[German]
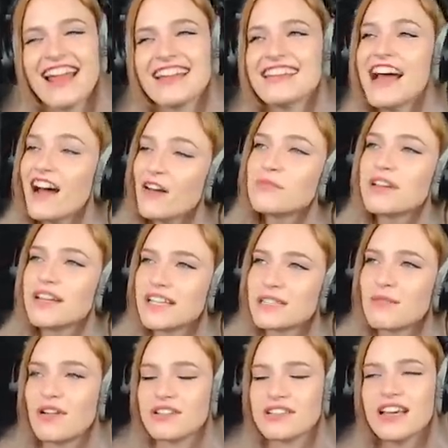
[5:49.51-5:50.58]
Darum ging es
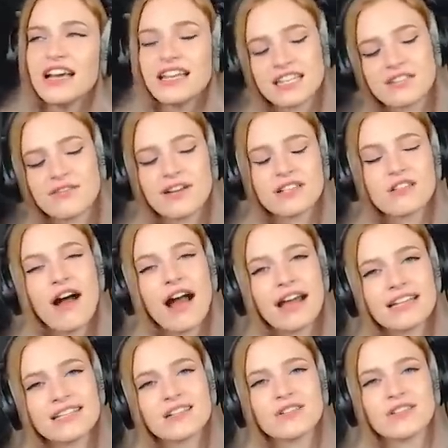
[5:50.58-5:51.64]
bei uns. Das war so
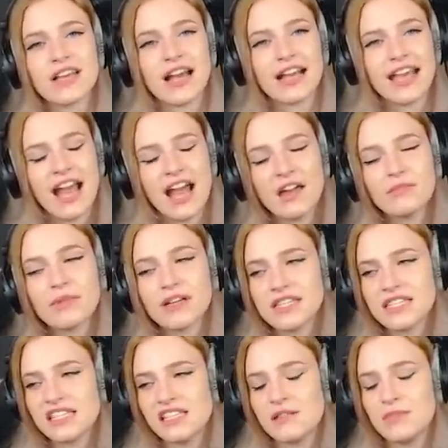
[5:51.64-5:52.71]
eins unserer
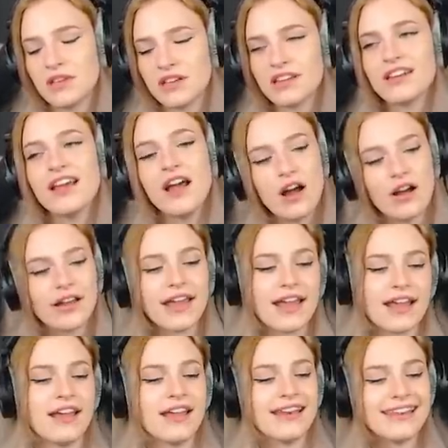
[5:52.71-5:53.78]
Kernprinzipien.
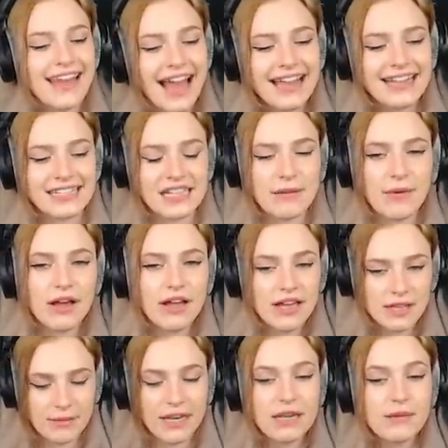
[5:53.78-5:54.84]
Okay, nice, aber
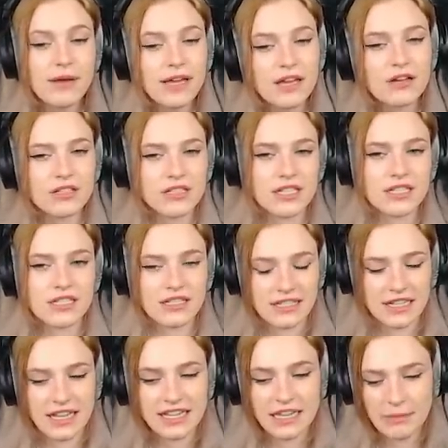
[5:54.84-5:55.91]
ich meine immerhin konsistent.
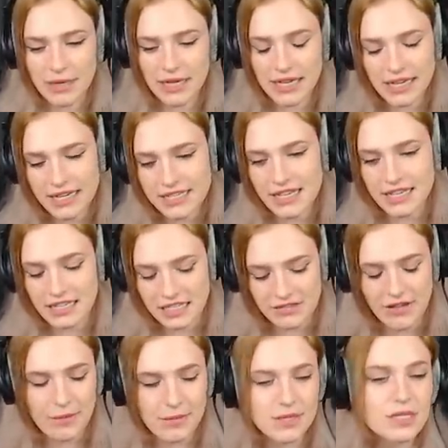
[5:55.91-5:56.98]
ja? Ich habe ja gerade gesagt, das
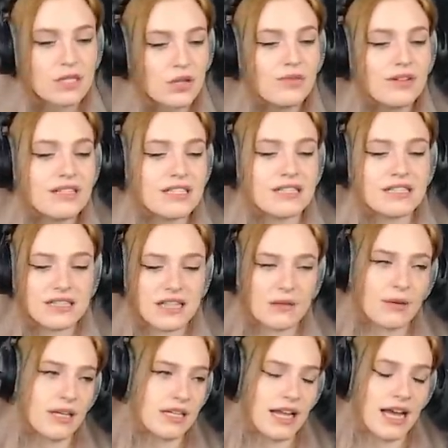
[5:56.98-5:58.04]
wäre ein bisschen dumm, wenn sie sich
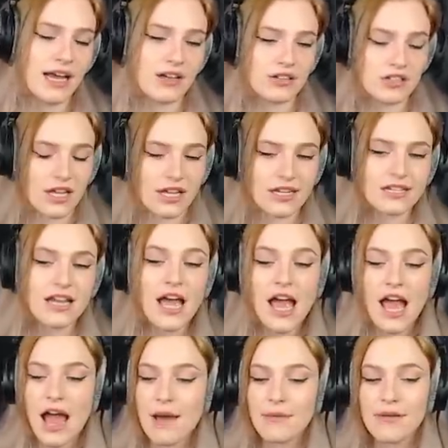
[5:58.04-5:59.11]
selber nicht die Haare schneidet.
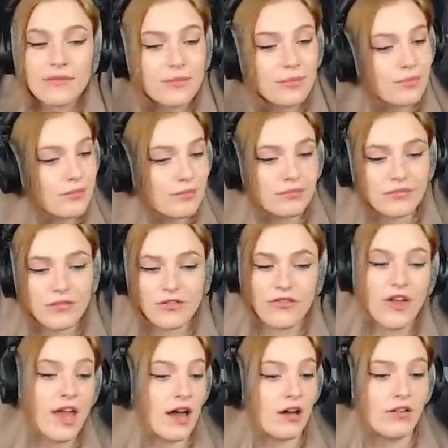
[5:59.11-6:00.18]
Aber
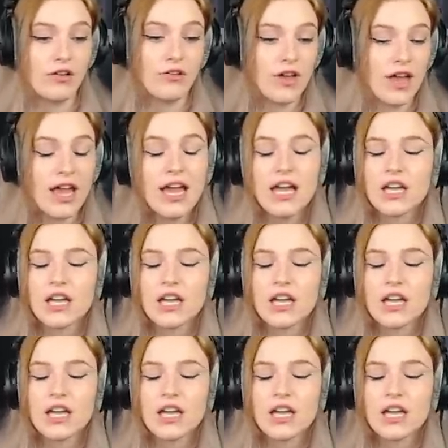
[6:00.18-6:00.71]
fair, fair.